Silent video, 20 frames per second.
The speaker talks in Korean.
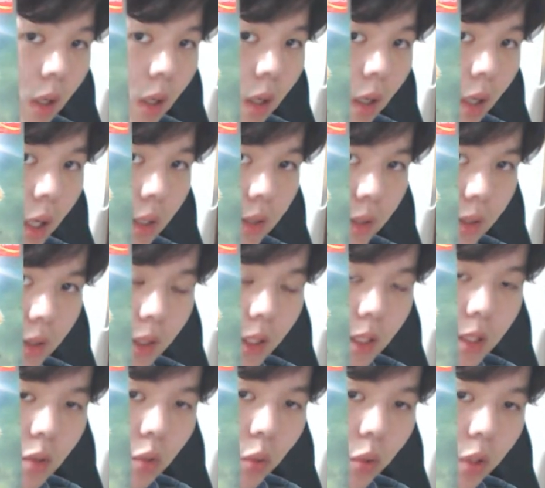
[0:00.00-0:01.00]
항상
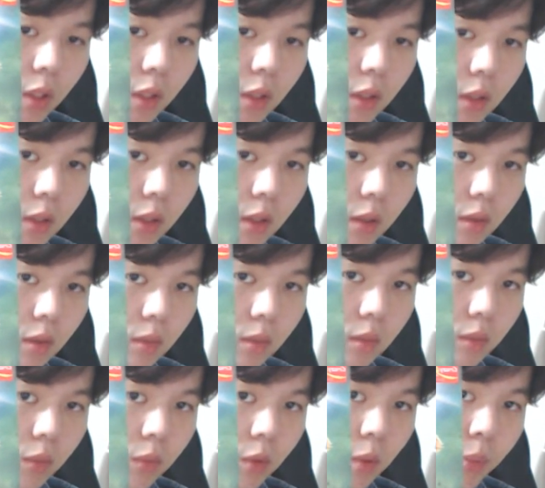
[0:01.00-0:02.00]
크레이지 토이는
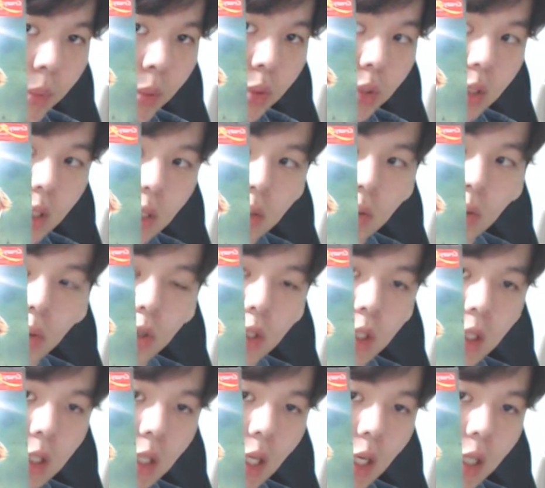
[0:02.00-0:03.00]
이런 표지
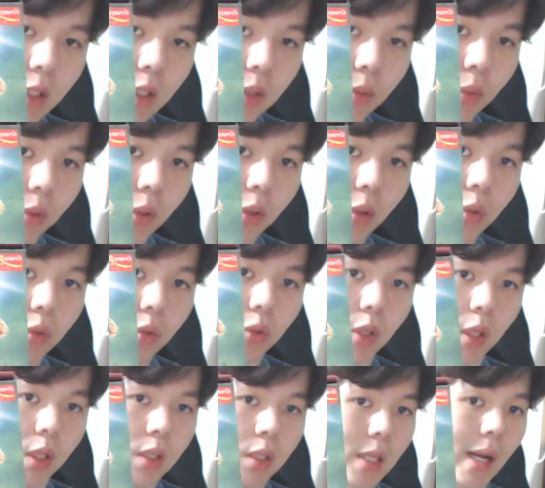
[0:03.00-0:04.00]
속지나 이제 뭐 이런 것도
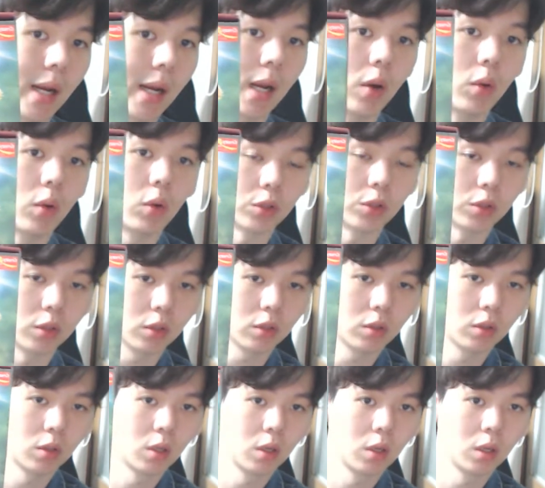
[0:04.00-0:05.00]
되게 잘 나오거든요
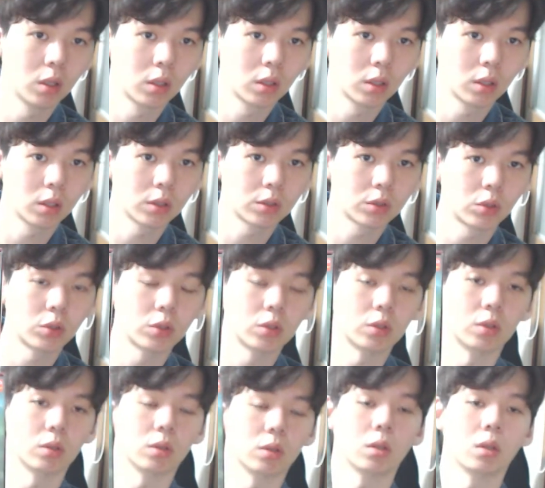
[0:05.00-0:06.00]
그래서
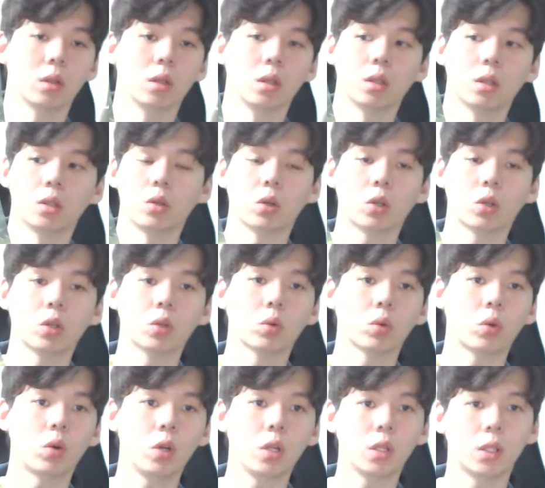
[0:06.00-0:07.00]
저는 여기도
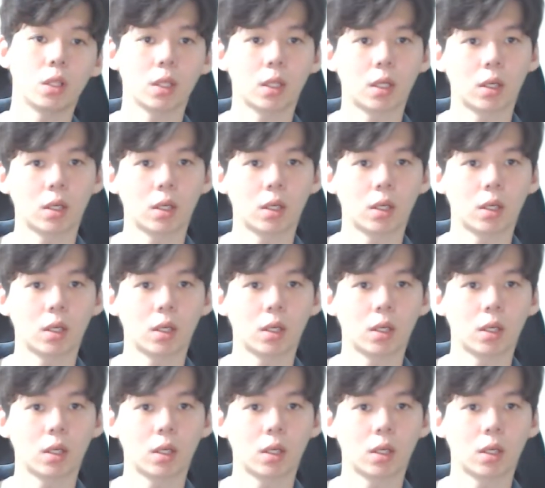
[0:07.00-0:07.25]
퀄리티가